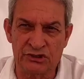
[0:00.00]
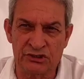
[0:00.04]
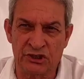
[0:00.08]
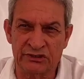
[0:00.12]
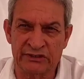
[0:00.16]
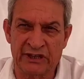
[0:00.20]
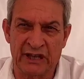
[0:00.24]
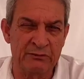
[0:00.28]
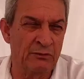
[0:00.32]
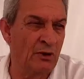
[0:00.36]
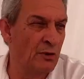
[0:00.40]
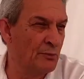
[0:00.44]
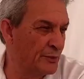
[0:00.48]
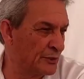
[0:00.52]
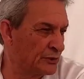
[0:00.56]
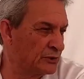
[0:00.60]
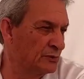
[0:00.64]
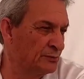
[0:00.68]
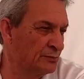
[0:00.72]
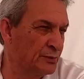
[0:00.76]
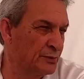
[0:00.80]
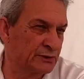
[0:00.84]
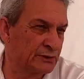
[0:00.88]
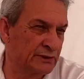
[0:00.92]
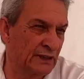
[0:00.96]
sí, tenemos un
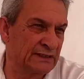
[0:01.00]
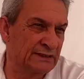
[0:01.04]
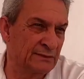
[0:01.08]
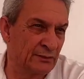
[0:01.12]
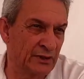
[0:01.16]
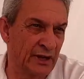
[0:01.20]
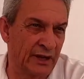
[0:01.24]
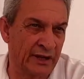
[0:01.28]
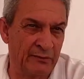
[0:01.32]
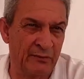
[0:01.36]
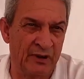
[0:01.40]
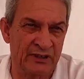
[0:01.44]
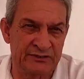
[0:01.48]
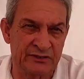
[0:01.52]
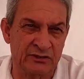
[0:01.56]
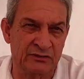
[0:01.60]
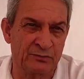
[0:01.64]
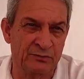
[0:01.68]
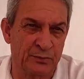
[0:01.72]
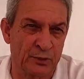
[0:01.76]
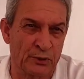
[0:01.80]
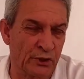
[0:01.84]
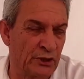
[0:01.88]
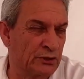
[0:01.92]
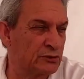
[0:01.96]
proyecto importante porque queremos hacer
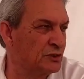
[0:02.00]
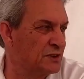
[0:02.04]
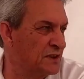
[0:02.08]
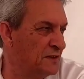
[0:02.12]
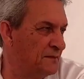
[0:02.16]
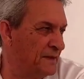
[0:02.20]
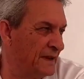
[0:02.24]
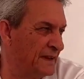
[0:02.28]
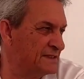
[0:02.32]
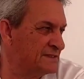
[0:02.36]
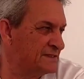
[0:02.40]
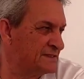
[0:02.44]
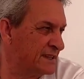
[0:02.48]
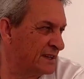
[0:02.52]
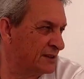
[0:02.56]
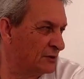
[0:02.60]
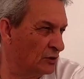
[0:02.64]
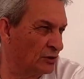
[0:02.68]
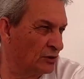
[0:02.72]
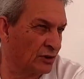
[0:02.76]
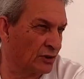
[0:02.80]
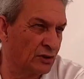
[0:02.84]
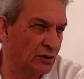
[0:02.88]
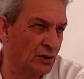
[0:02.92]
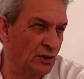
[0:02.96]
un proyecto
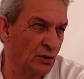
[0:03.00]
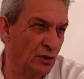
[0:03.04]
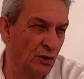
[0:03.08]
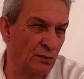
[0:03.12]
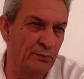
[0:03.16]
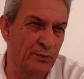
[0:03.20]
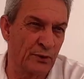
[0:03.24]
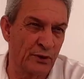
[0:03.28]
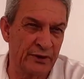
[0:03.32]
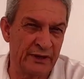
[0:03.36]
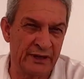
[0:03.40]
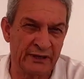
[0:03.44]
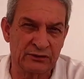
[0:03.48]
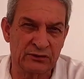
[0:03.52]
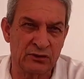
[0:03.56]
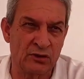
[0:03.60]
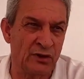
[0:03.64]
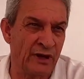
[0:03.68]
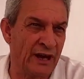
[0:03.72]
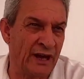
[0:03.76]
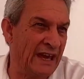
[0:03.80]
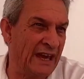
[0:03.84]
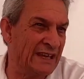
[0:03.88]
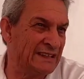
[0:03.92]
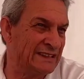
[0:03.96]
diferenciador, un
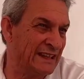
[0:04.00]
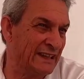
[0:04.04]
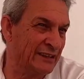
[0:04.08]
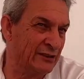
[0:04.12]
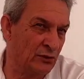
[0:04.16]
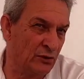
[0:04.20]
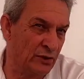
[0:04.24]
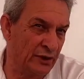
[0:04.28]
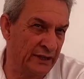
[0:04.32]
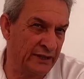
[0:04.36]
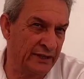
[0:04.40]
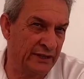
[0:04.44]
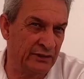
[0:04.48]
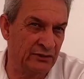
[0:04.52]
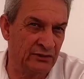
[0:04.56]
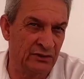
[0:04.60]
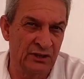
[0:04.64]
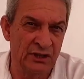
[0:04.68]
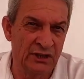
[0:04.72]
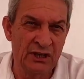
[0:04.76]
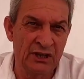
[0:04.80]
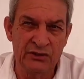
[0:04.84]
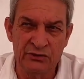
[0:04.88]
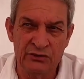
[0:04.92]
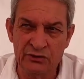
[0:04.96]
proyecto heterogéneo.
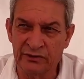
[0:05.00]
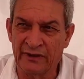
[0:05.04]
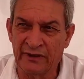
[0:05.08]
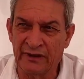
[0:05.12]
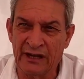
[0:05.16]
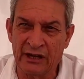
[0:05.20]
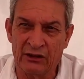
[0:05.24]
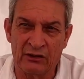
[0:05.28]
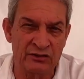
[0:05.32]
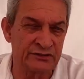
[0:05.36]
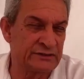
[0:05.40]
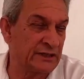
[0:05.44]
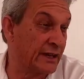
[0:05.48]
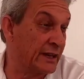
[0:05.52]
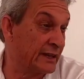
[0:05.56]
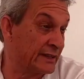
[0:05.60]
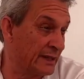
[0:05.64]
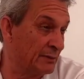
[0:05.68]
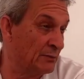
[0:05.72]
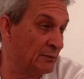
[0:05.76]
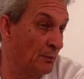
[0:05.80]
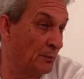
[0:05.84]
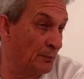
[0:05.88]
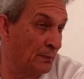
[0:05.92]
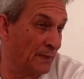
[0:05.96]
Y una de las cosas que
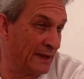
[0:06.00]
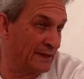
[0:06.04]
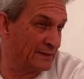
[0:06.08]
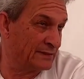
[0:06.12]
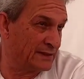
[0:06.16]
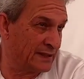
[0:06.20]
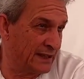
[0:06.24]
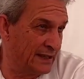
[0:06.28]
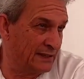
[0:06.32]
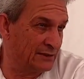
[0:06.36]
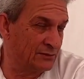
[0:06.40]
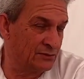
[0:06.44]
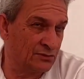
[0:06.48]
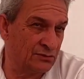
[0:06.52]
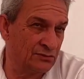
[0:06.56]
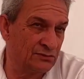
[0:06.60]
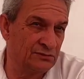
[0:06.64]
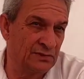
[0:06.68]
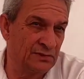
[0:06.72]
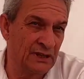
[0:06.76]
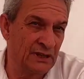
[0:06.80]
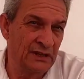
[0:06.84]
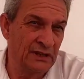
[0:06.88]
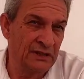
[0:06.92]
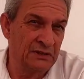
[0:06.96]
estamos planteando,
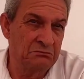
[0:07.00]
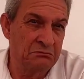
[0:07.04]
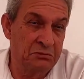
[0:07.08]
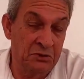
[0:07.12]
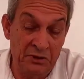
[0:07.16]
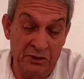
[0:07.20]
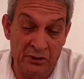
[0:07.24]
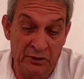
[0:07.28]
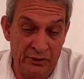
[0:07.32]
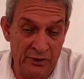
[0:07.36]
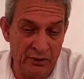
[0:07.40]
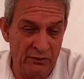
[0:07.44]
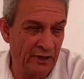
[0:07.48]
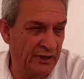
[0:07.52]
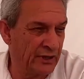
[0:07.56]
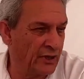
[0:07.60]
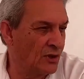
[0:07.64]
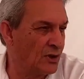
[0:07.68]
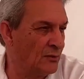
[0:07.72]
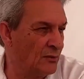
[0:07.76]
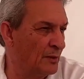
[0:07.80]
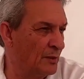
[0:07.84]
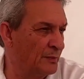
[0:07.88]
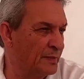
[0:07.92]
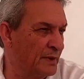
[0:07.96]
y lo digo aquí
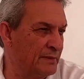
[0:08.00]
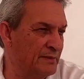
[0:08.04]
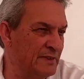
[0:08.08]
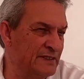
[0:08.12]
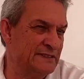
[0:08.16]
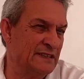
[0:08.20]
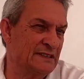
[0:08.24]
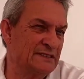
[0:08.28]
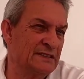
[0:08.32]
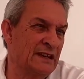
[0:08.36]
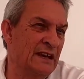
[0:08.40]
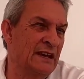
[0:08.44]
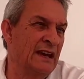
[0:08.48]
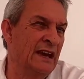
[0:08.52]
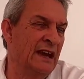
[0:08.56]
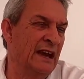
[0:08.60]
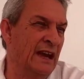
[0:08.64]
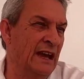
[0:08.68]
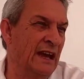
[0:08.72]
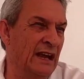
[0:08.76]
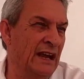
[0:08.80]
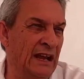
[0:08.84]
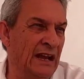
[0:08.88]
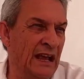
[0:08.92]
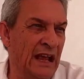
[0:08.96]
como primicia
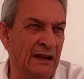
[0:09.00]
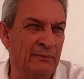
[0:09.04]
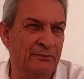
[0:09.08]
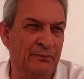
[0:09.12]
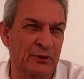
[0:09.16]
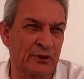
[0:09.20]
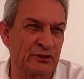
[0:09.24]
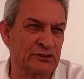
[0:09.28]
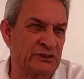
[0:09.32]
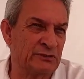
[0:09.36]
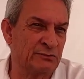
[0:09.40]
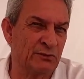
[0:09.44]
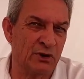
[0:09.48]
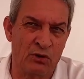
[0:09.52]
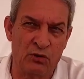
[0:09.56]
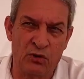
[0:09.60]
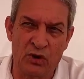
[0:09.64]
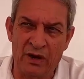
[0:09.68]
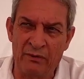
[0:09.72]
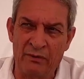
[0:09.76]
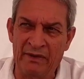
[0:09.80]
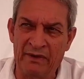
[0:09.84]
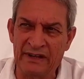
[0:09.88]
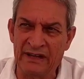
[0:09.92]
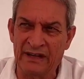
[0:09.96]
el, próximo
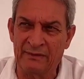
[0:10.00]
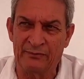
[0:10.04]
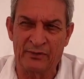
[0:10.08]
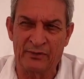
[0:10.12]
jueves y el